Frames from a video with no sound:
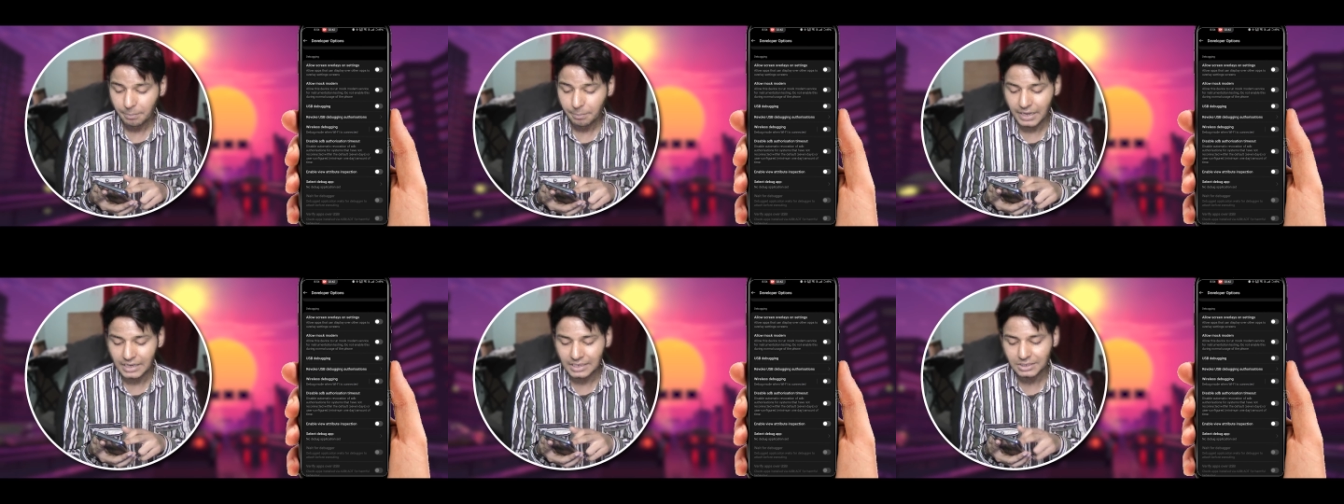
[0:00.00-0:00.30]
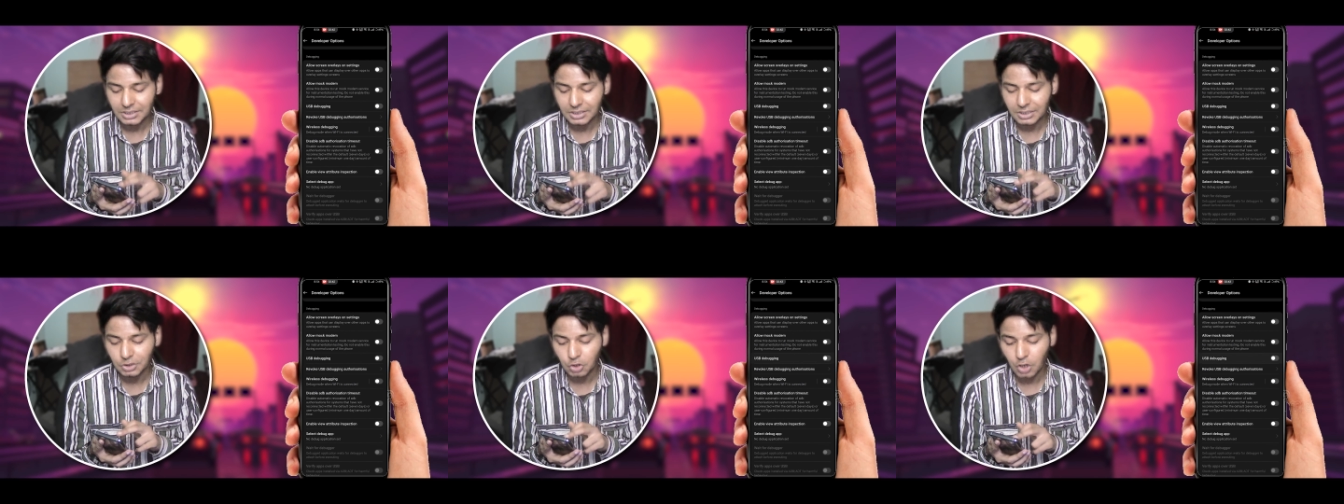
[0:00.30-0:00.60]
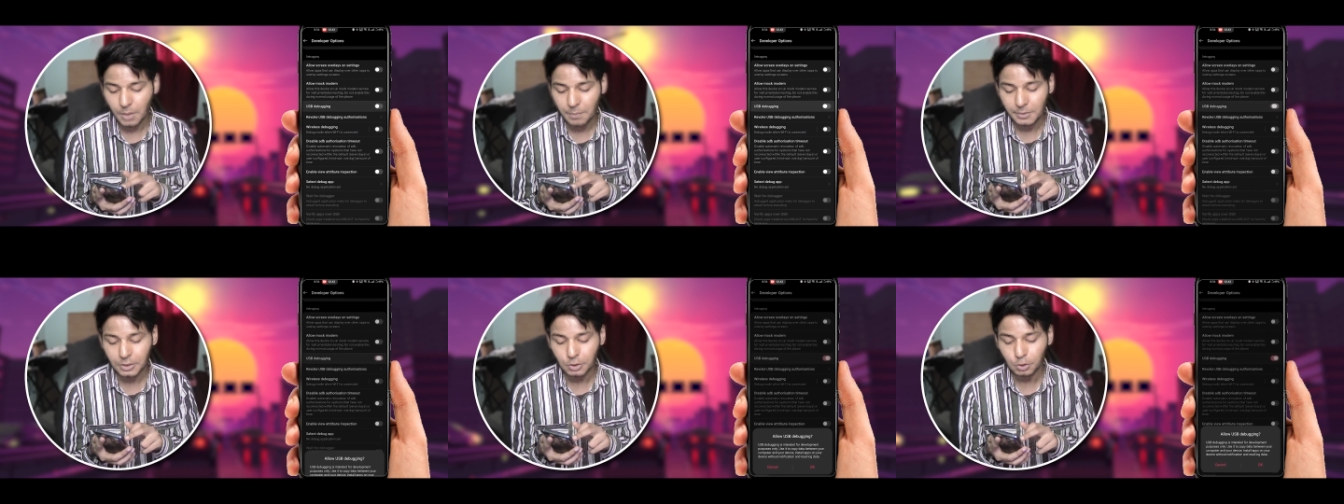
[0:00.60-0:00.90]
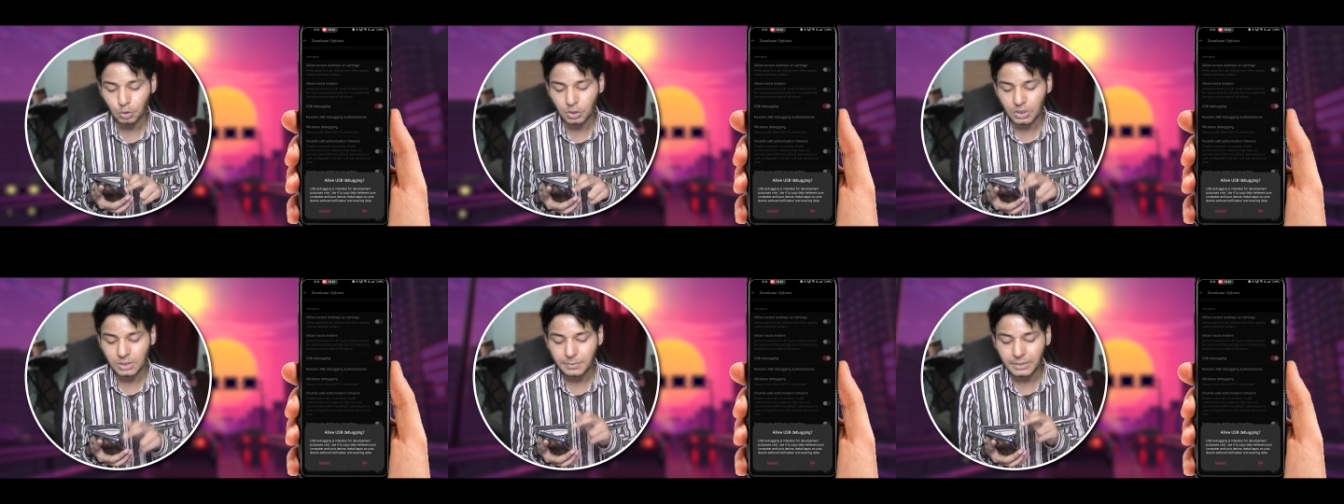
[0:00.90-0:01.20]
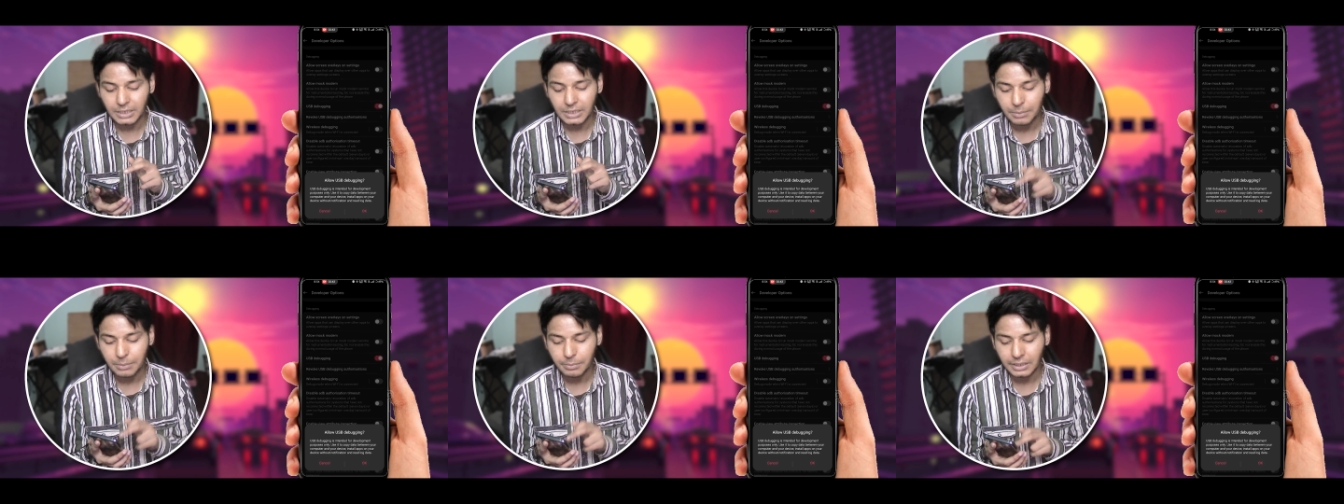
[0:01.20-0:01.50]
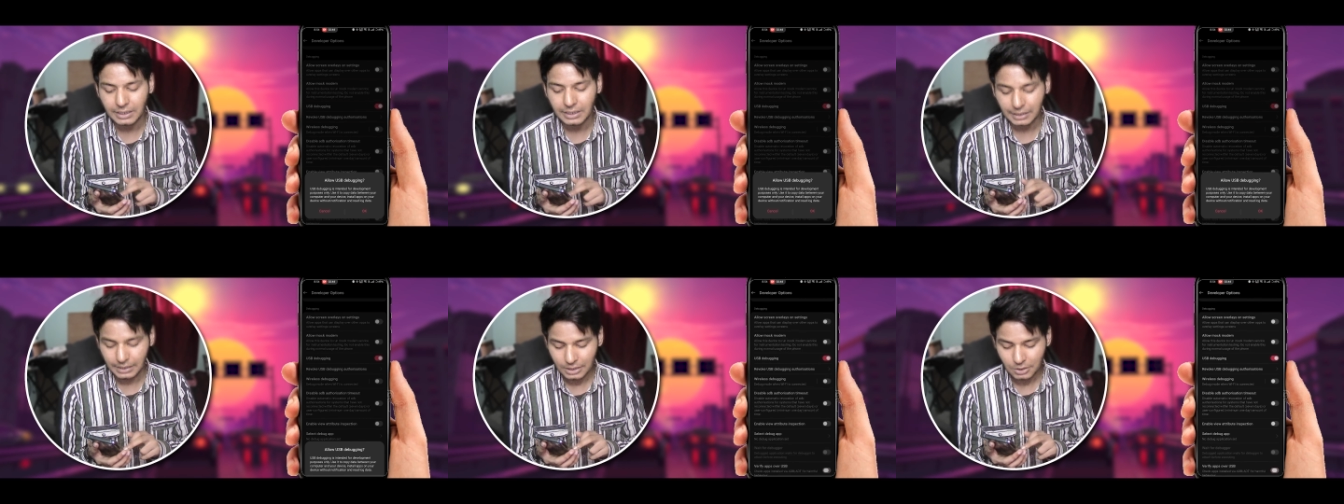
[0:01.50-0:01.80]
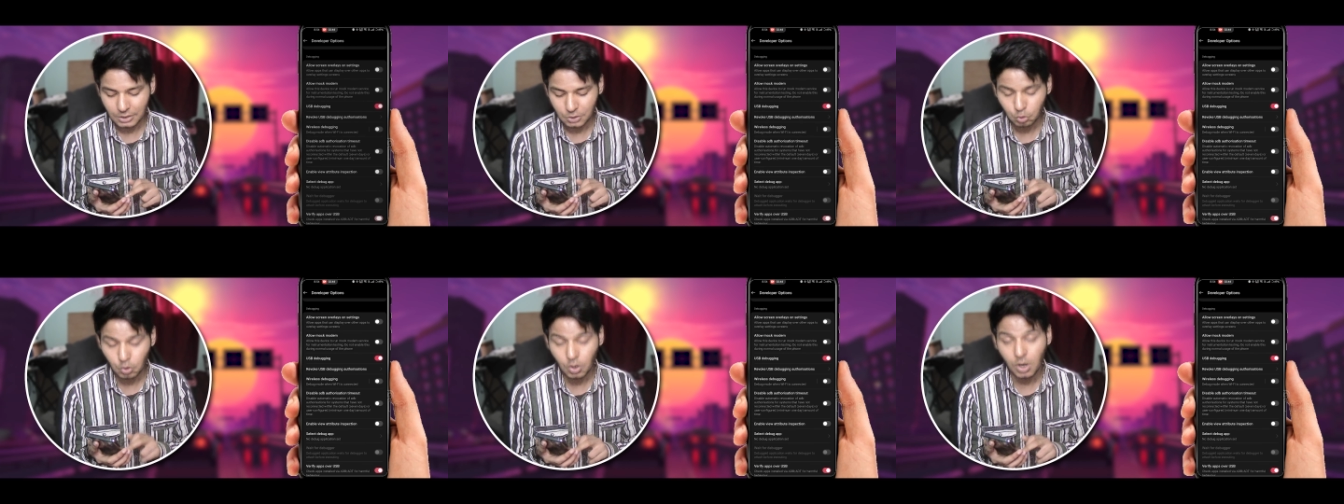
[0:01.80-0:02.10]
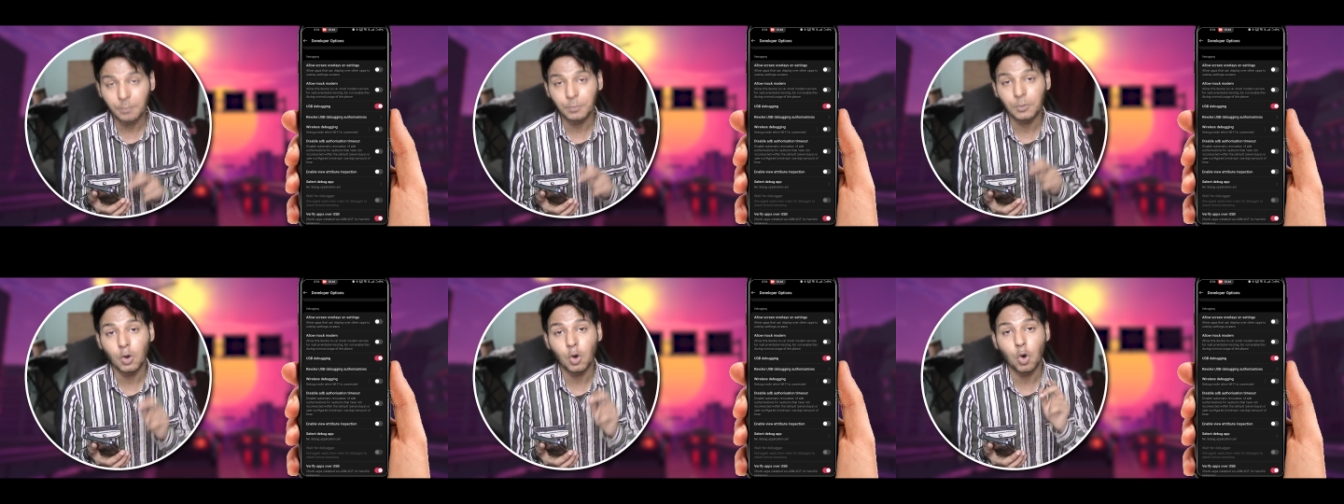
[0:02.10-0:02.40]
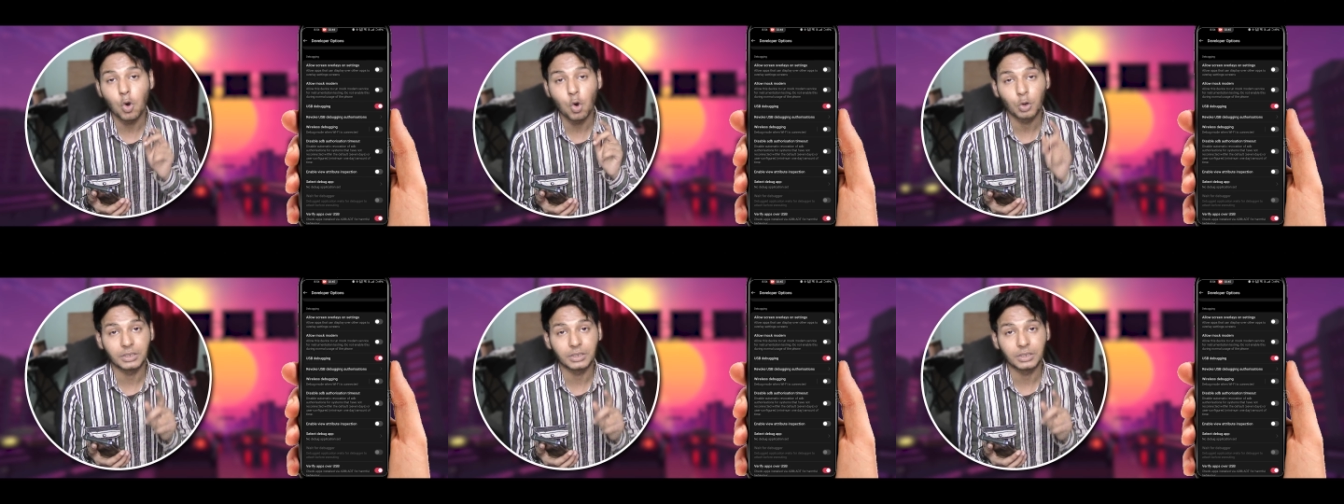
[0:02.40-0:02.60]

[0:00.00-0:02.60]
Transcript: पहली चीज़ जो आपका यू एस है इसको आपको